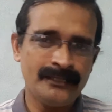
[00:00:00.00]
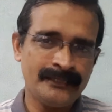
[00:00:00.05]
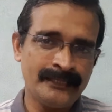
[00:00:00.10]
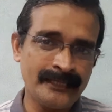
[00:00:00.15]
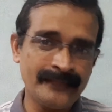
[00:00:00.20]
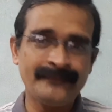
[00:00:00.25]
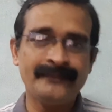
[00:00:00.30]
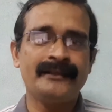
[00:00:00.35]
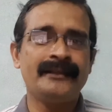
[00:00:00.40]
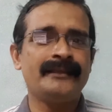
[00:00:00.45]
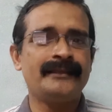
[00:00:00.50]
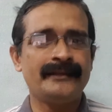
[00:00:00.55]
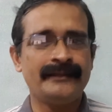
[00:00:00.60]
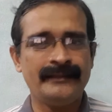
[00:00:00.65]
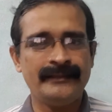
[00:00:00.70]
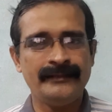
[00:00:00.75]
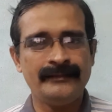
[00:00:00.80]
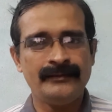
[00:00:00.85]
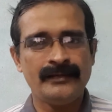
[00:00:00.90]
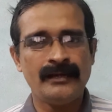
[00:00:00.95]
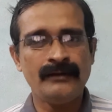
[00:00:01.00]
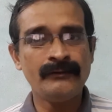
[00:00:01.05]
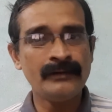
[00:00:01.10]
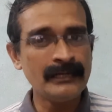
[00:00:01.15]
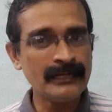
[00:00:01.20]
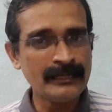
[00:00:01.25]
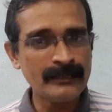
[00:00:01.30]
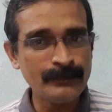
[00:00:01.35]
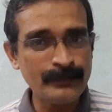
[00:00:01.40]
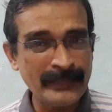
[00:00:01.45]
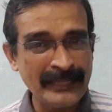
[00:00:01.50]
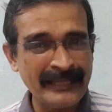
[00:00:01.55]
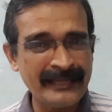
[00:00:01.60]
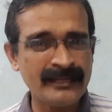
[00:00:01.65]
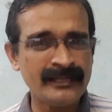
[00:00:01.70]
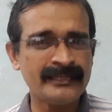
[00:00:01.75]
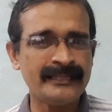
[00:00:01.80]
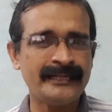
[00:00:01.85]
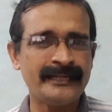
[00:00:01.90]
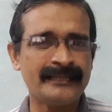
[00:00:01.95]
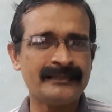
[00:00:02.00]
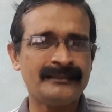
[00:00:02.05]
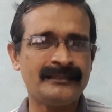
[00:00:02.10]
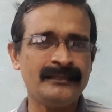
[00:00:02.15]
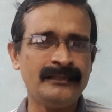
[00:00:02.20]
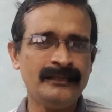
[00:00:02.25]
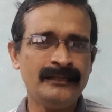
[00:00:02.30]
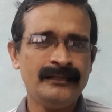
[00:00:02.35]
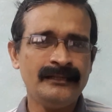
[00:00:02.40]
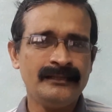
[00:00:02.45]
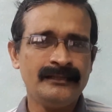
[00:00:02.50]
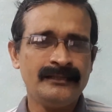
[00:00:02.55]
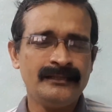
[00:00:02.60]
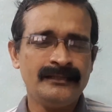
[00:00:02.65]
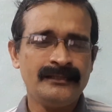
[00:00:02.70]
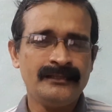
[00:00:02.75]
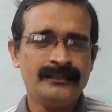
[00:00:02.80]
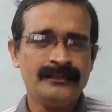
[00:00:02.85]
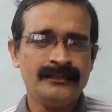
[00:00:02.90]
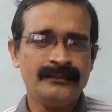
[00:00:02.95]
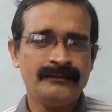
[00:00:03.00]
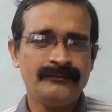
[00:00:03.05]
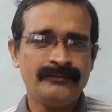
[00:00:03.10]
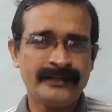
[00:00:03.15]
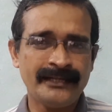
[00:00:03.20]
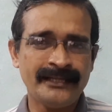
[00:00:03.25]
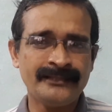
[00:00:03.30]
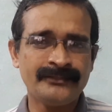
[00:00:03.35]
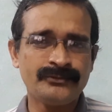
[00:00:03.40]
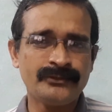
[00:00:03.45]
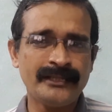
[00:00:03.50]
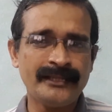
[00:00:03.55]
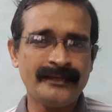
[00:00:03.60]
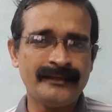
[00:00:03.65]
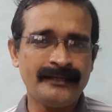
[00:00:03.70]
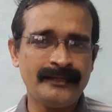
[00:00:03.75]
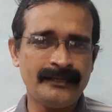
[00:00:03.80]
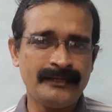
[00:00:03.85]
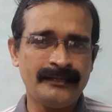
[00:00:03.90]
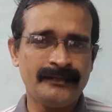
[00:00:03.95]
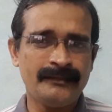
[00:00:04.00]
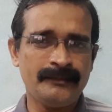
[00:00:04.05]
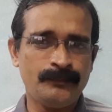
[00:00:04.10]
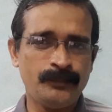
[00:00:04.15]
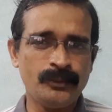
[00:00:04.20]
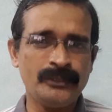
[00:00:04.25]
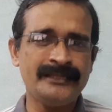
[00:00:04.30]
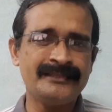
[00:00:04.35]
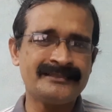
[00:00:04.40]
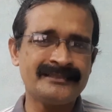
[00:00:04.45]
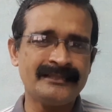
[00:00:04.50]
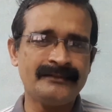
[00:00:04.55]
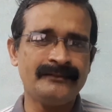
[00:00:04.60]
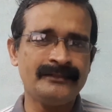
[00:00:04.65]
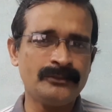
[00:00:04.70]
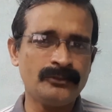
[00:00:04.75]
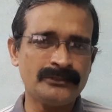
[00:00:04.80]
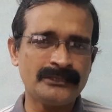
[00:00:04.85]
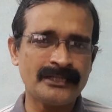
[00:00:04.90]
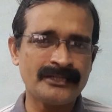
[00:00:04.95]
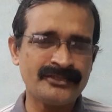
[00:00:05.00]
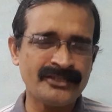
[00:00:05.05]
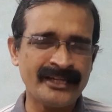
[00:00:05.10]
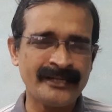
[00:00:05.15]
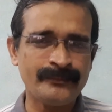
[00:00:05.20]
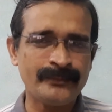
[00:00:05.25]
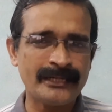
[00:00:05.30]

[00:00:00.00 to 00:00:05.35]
நடந்திருக்கிறது அவங்களுக்கு பிடிக்காத இடத்தில் ஃப்ரான்ஸுடைய போலீஸில் வந்து ஒருத்தர் ஜாயின்